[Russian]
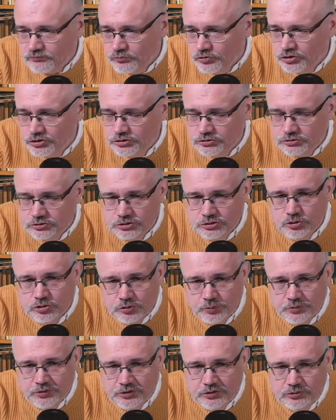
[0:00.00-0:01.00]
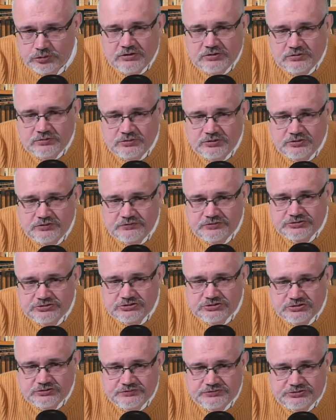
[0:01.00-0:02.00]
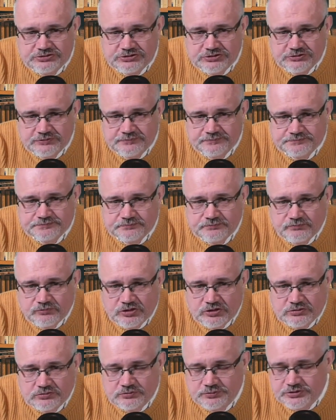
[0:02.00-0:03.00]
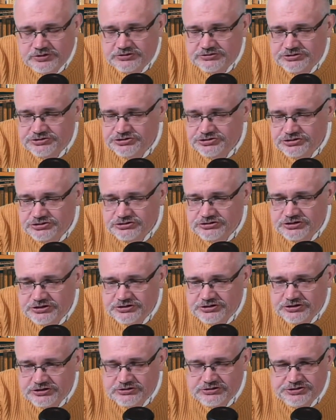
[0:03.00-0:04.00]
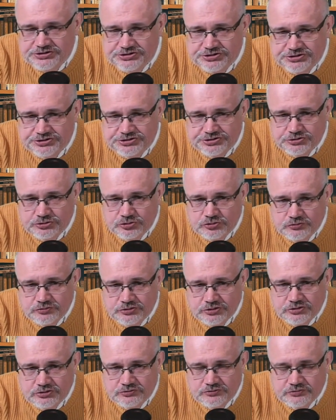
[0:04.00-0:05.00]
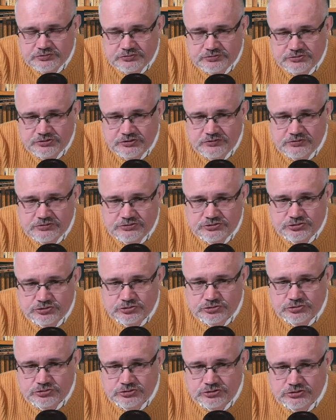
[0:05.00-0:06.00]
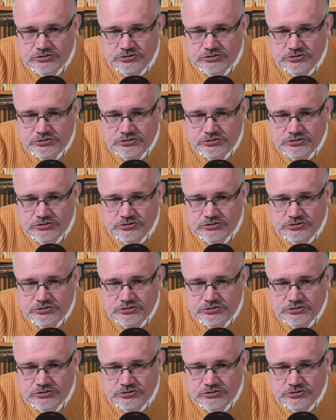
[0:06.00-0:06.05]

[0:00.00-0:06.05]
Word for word: не, не только погоны, были введены все практически знаки отличия чиновников дореволюционных.